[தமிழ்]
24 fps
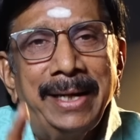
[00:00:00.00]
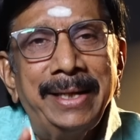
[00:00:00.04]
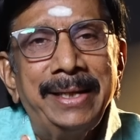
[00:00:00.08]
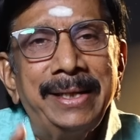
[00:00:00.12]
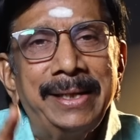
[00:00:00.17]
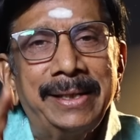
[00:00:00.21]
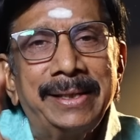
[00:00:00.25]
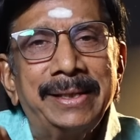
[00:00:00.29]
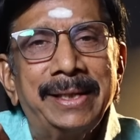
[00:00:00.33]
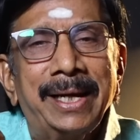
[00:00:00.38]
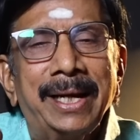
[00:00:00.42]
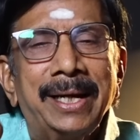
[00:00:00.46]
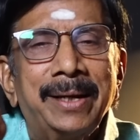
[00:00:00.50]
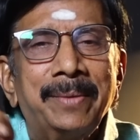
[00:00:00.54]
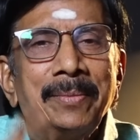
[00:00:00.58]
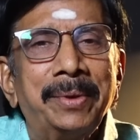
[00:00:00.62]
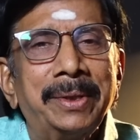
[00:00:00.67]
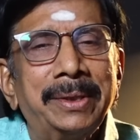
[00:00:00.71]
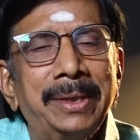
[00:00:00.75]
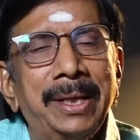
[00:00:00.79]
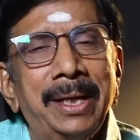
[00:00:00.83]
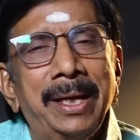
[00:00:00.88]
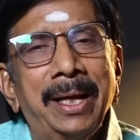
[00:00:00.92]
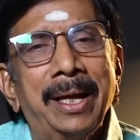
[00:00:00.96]
இருக்கிறார்
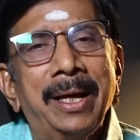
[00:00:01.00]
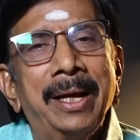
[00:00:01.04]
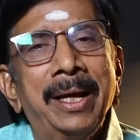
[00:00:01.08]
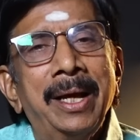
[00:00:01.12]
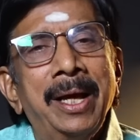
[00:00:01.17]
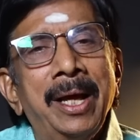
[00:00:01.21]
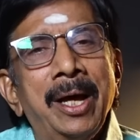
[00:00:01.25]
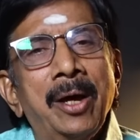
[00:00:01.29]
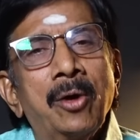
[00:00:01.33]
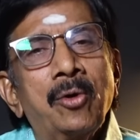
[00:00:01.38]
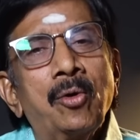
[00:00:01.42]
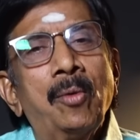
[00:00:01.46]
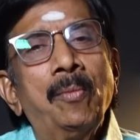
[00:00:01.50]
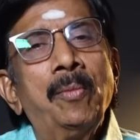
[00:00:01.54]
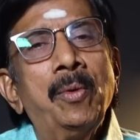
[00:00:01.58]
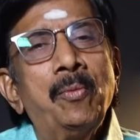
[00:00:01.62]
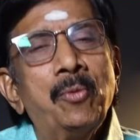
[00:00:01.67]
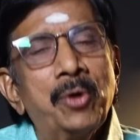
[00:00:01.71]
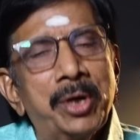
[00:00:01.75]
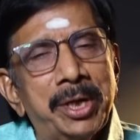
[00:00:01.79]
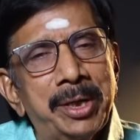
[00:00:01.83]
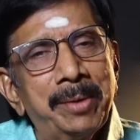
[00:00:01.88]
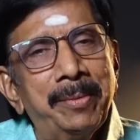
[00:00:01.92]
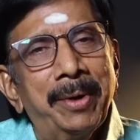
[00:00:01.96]
என்பதுதான் ரொம்ப
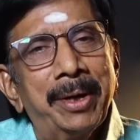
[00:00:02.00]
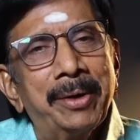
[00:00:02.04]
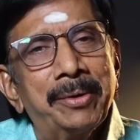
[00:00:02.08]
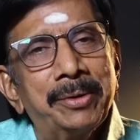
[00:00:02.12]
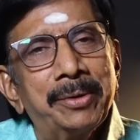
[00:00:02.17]
முக்கியமான